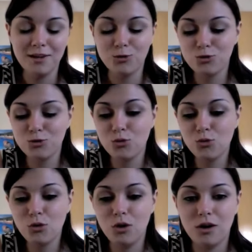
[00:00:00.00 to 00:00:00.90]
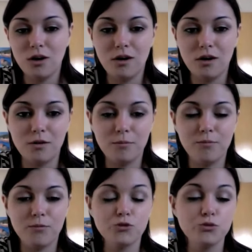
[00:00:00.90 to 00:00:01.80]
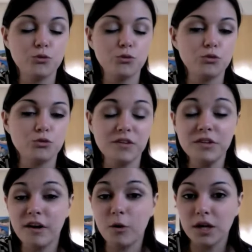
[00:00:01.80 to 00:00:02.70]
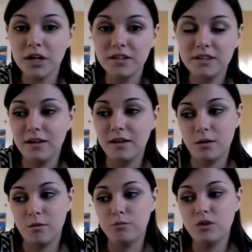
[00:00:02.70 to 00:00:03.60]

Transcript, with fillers: Donc du coup, je vous invite à regarder des,